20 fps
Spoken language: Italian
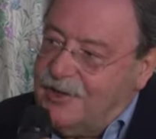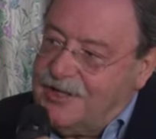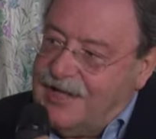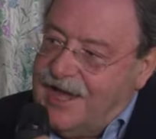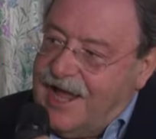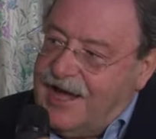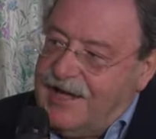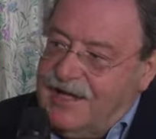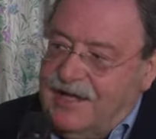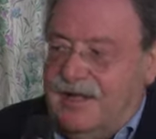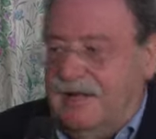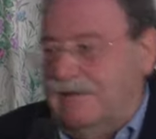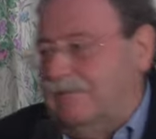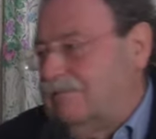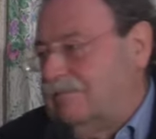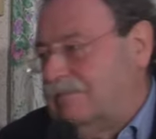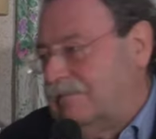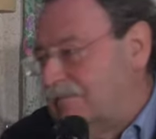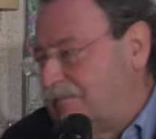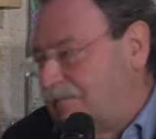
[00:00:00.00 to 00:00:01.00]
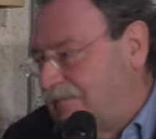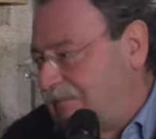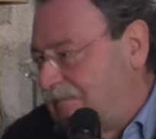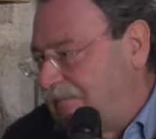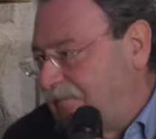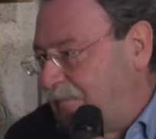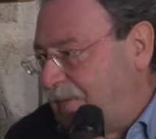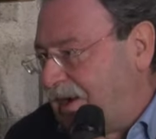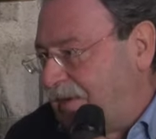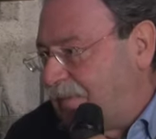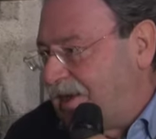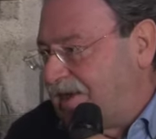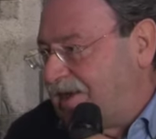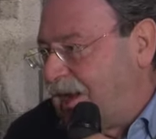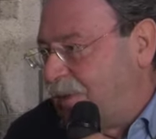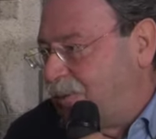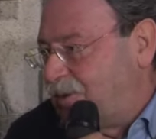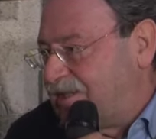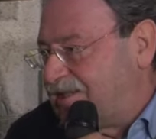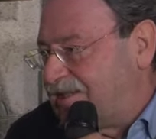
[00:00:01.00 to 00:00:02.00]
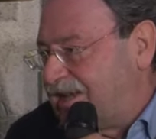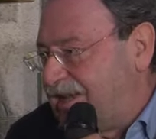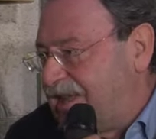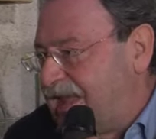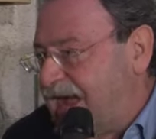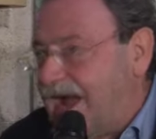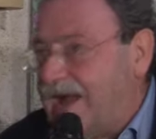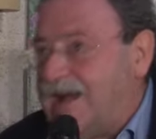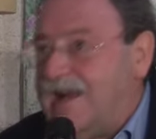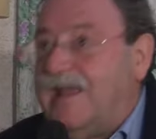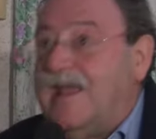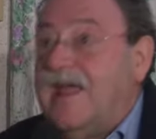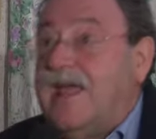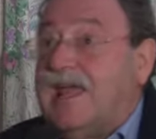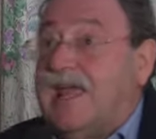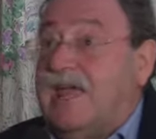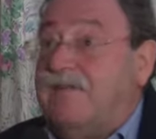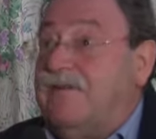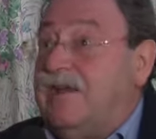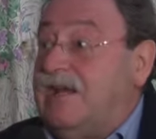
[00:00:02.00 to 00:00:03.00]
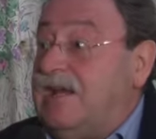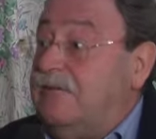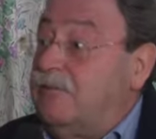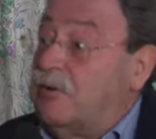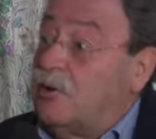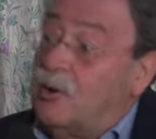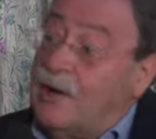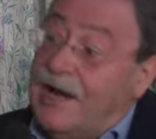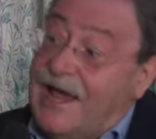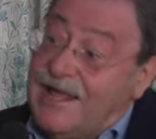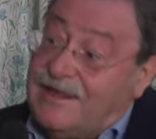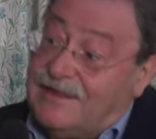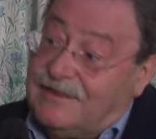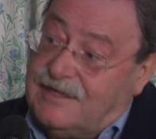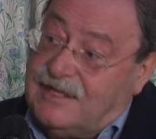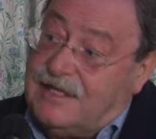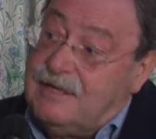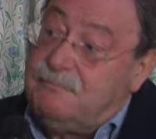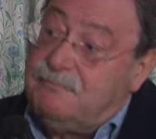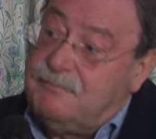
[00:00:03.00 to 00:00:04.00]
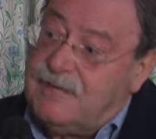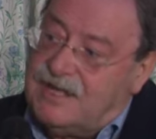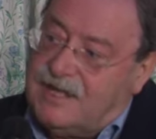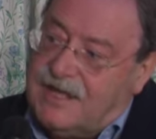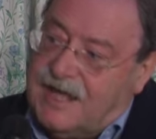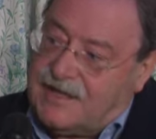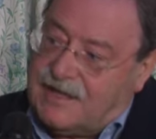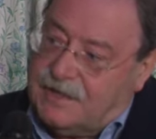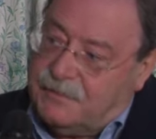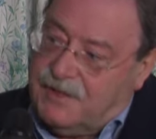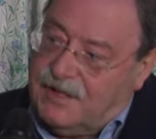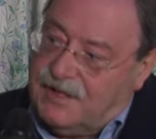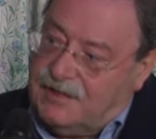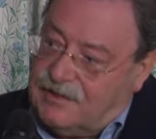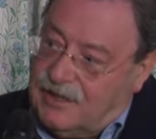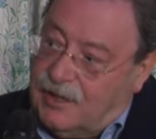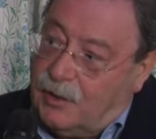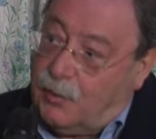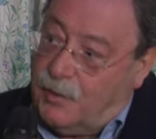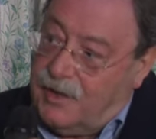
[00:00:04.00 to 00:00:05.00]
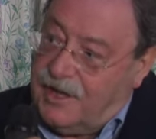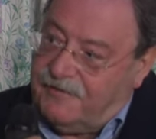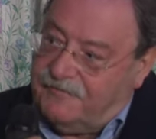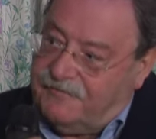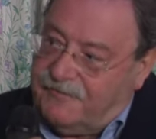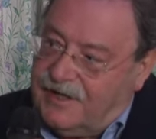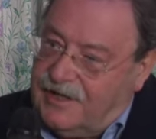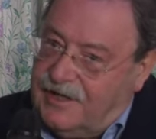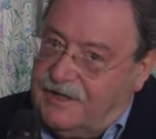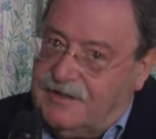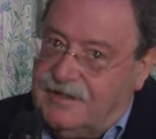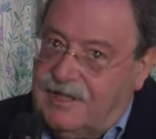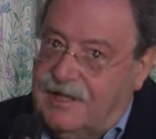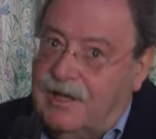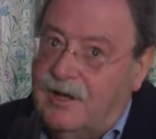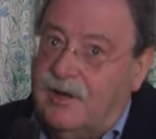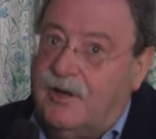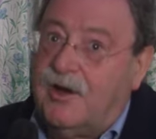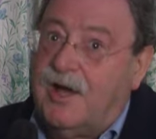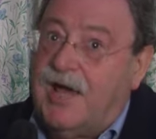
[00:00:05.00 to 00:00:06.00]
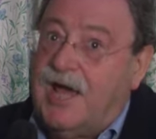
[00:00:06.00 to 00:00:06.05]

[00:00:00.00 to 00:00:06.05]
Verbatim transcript: di Narni mandavano i segnali che venivano letti immediatamente qui a Ferentillo